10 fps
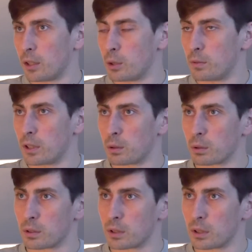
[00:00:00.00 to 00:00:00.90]

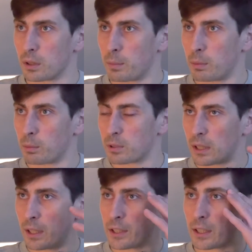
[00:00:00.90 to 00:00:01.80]
Ювентус э, с
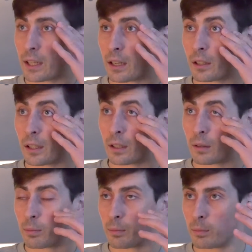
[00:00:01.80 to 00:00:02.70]
Атлетико играл, да,
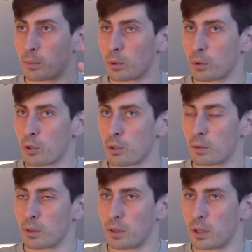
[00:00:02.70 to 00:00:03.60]
то
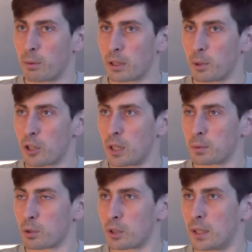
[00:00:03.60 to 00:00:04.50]
тоже ребята пришли,
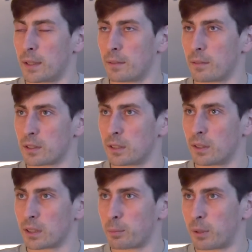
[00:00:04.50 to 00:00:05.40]
обсуждали в
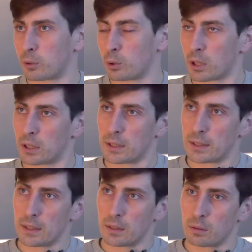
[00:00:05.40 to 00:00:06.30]
раздевалке повторы.
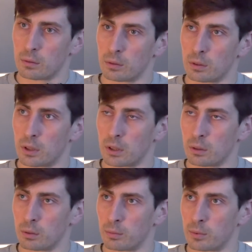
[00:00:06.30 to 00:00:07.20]
Вот.
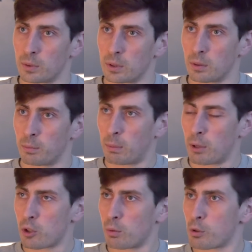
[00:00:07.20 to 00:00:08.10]
Ну, э, по
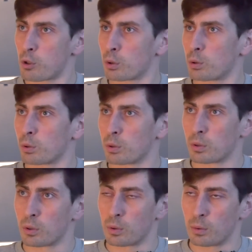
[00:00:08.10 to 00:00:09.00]
большому
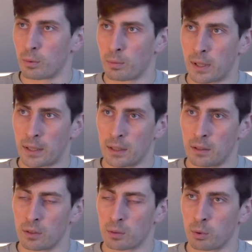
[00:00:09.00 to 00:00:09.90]
счету,
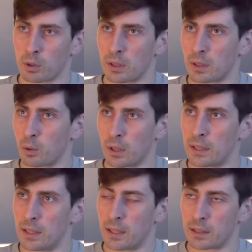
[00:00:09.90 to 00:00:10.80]
какие-то виды спорта только
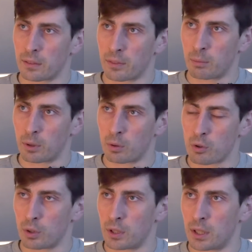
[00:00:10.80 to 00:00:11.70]
отдельно отрывками, то,
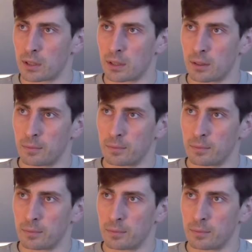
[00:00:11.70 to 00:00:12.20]
что интересно.